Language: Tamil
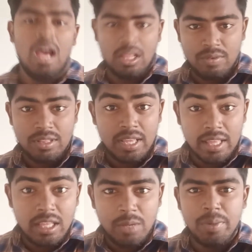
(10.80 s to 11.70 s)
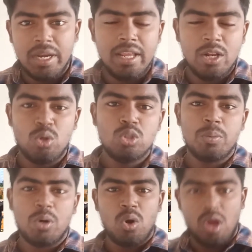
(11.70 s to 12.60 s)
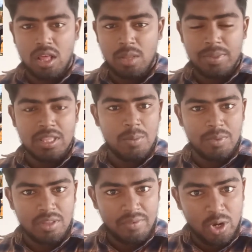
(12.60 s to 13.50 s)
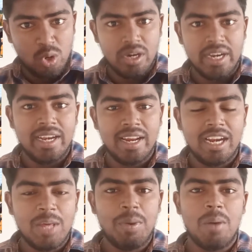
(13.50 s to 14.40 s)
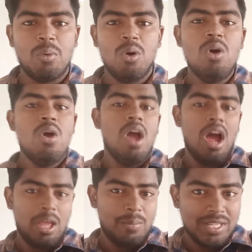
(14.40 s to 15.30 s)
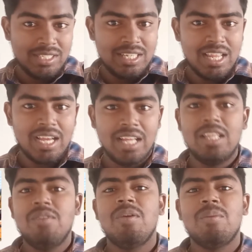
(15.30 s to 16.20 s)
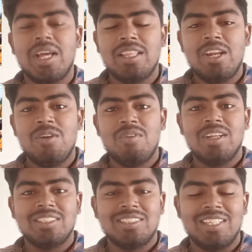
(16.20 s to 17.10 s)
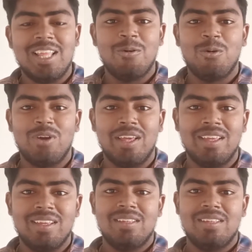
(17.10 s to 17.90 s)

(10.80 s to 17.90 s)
அதை வந்து எதுக்கு பில்டிங்கில் யூஸ் பண்ணுறோம் அதை பற்றி நம்ம இந்த வீடியோ டீட்டெயில்டாக பார்ப்போம் ஐ எம் இன்ஜினியர் கதிர் ஃப்ரம் கதிர் இன்ஃப்ராஸ்ட்ரக்சர் தேவகோட்டை